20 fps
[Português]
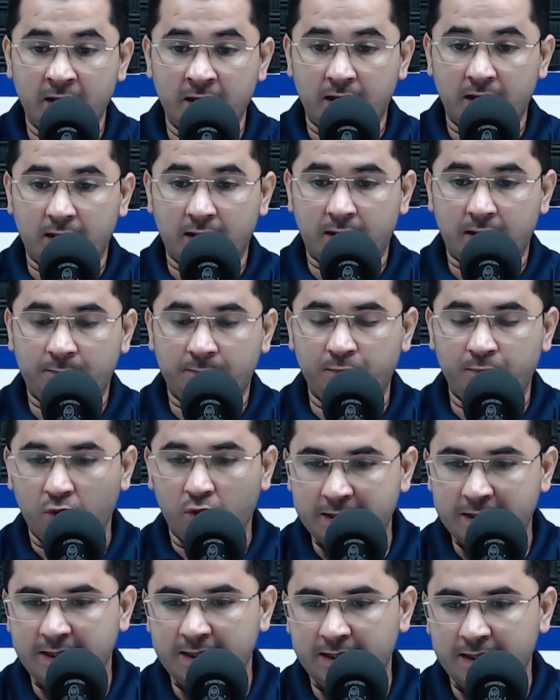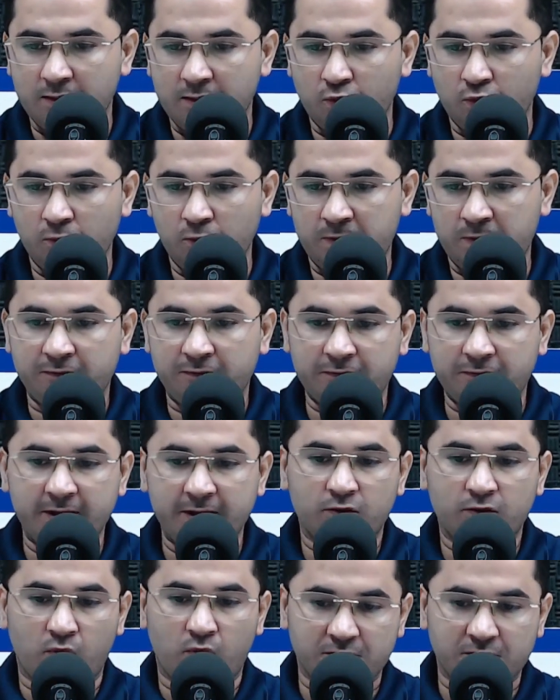Ah, que o
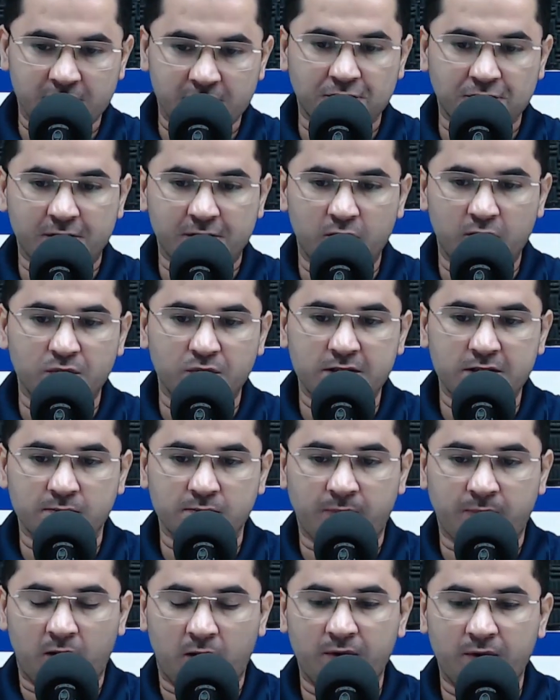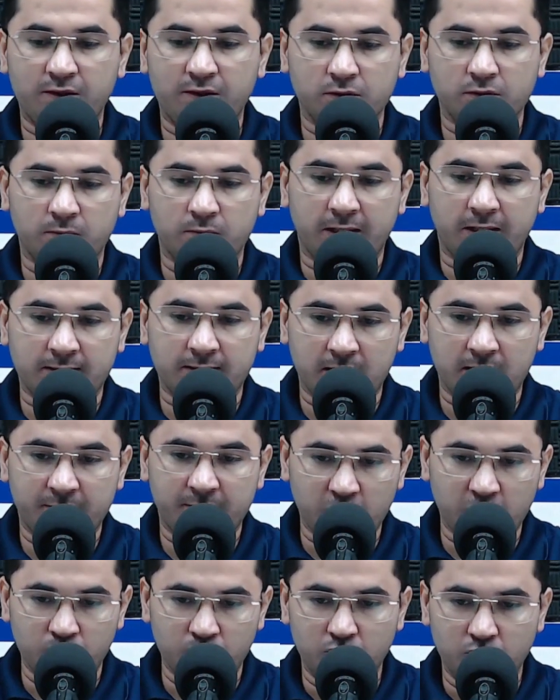prefeito, a gestão municipal em Urubretama
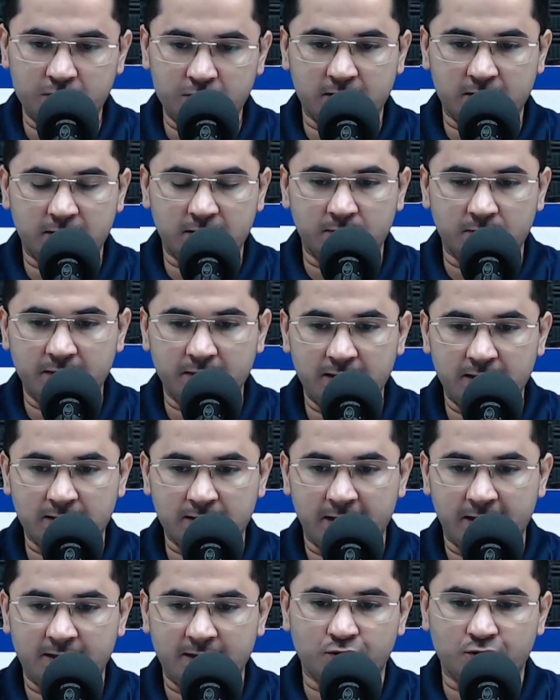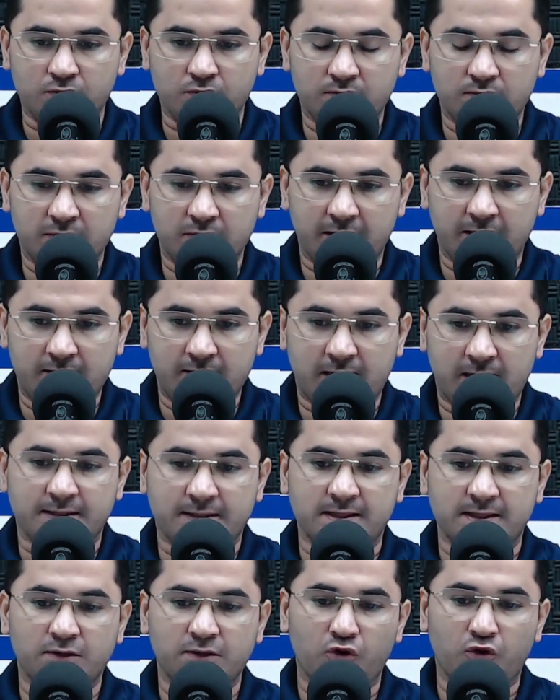não busca também, Clésio, né,
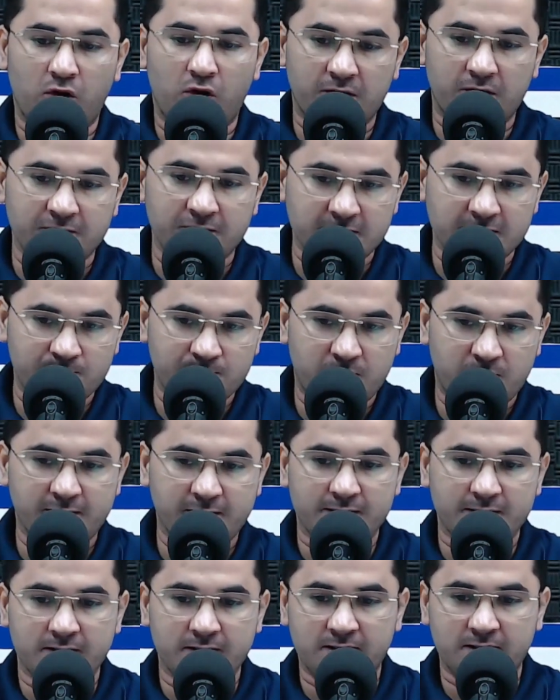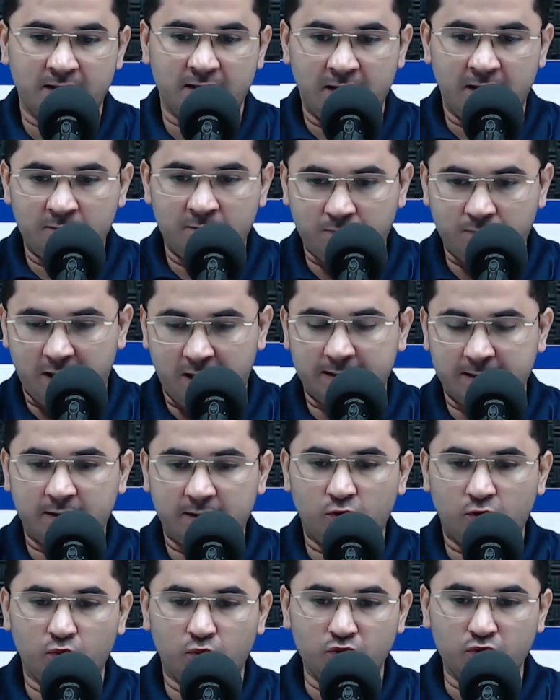trazer novas empresas para
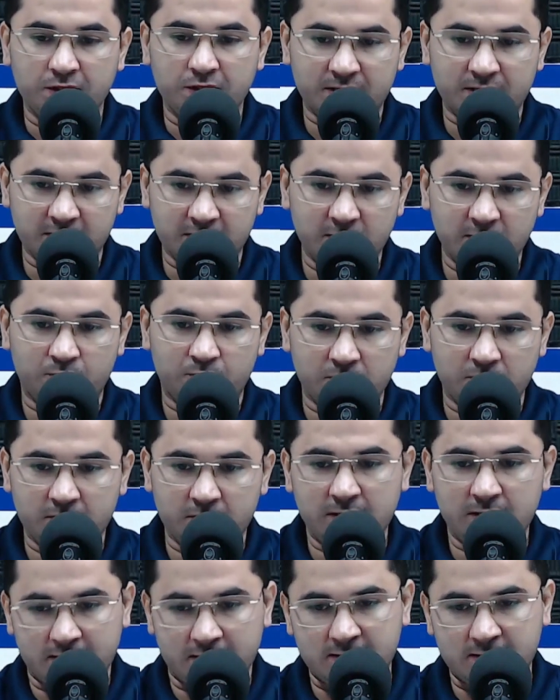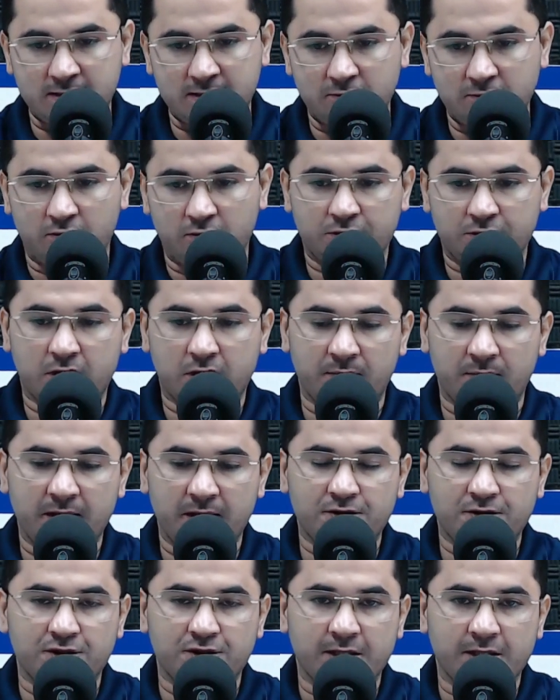o município e assim,
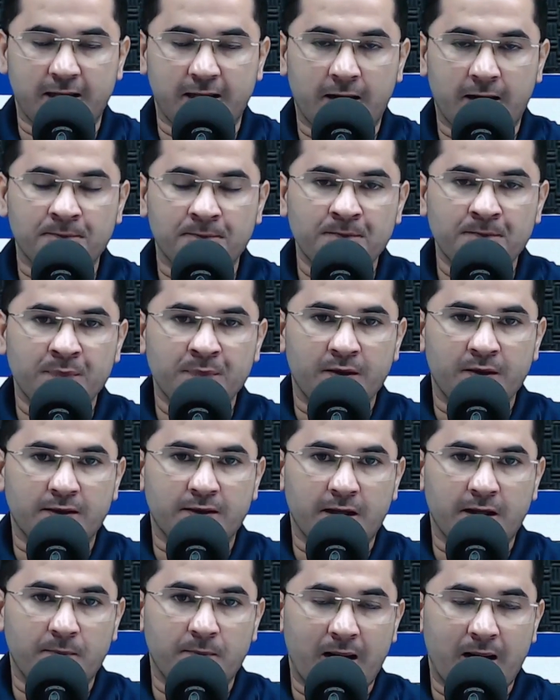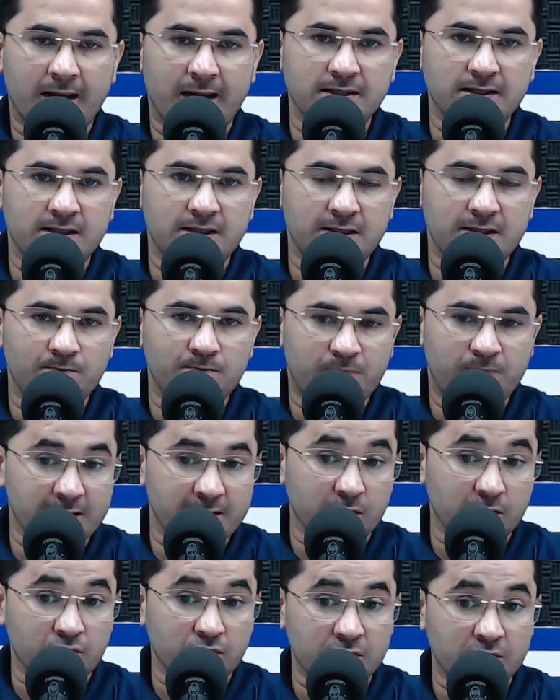logicamente, gerar né, mais
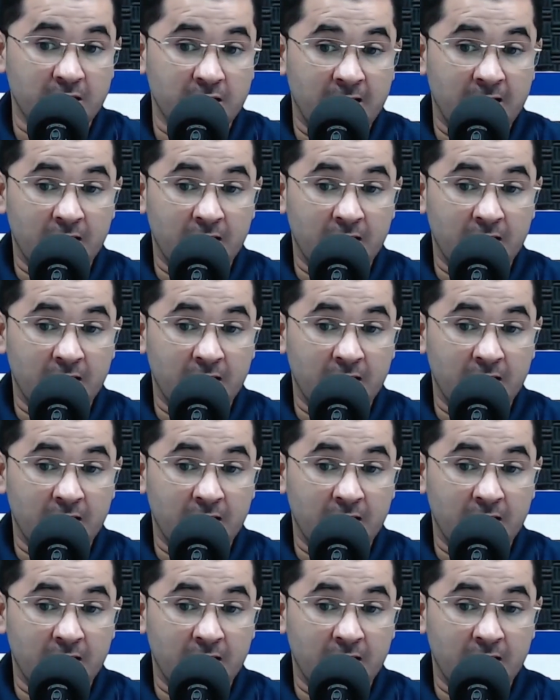empregos.